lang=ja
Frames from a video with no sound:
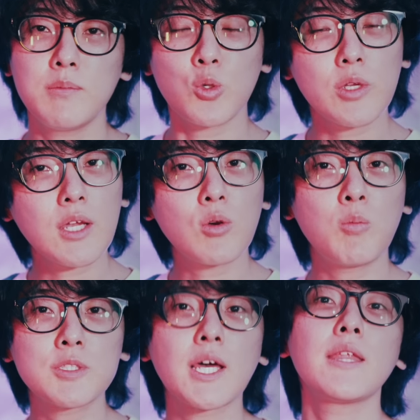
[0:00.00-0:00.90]
ご結
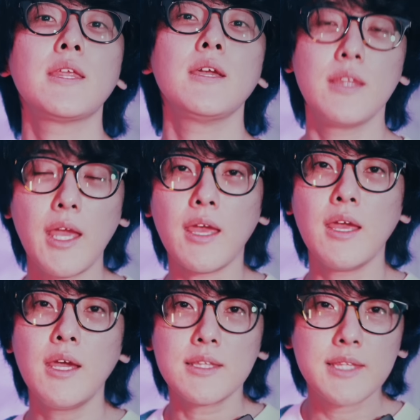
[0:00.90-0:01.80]
婚もされていて、
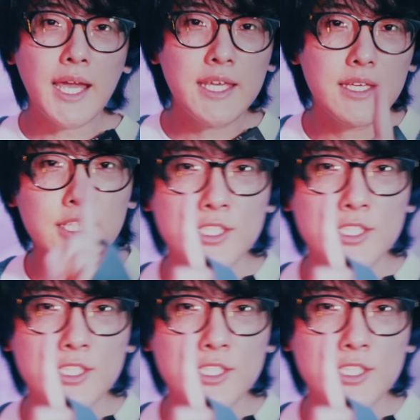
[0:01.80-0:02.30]
第一